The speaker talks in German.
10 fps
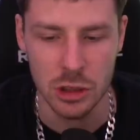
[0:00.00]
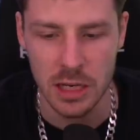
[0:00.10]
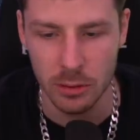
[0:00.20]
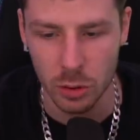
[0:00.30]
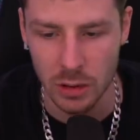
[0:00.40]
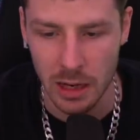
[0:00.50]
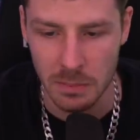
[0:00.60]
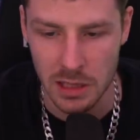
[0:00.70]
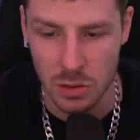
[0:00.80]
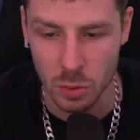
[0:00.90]
ähm, Schiebetüren
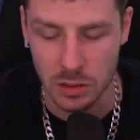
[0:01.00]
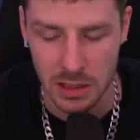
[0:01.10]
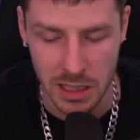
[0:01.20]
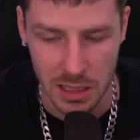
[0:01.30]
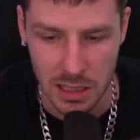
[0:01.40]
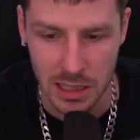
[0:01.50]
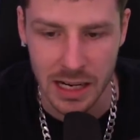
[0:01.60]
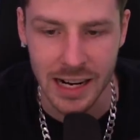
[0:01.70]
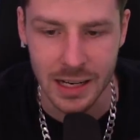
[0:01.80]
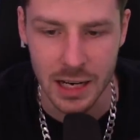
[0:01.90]
anbietet und tatsächlich
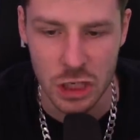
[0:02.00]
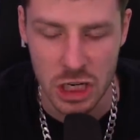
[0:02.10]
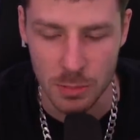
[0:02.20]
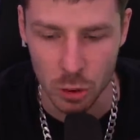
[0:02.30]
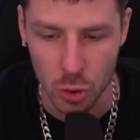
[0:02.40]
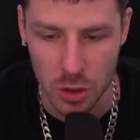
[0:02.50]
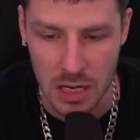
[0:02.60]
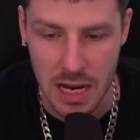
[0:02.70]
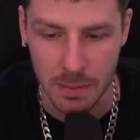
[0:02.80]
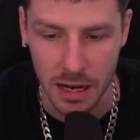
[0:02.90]
keinerlei
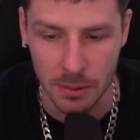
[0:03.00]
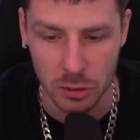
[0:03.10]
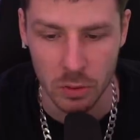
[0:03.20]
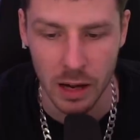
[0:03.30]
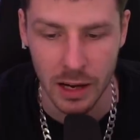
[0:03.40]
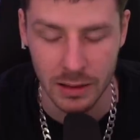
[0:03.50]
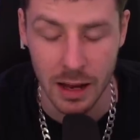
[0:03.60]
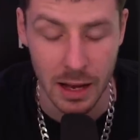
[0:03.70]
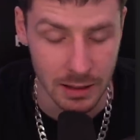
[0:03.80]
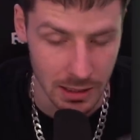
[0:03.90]
Schiebetüren im Repertoire
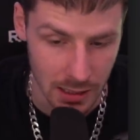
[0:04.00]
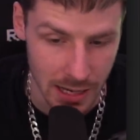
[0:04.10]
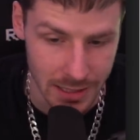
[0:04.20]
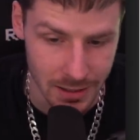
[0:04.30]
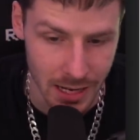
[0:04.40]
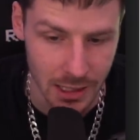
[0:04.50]
hat an ihrer eigenen